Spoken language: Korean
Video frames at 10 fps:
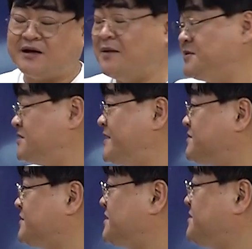앞에서
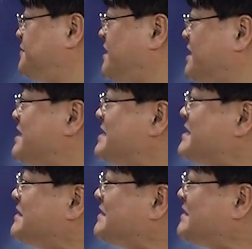말씀드렸다시피
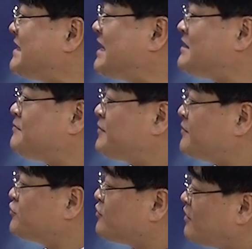시간
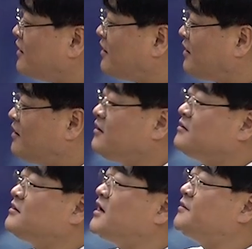배분과
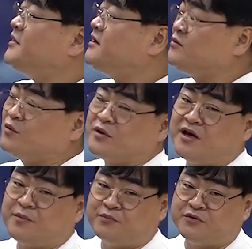그 다음에
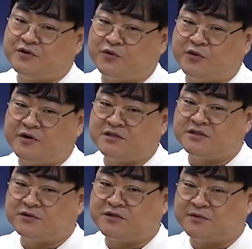독해 푸는 요령을
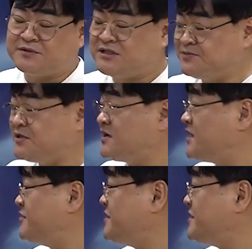스스로 습득하기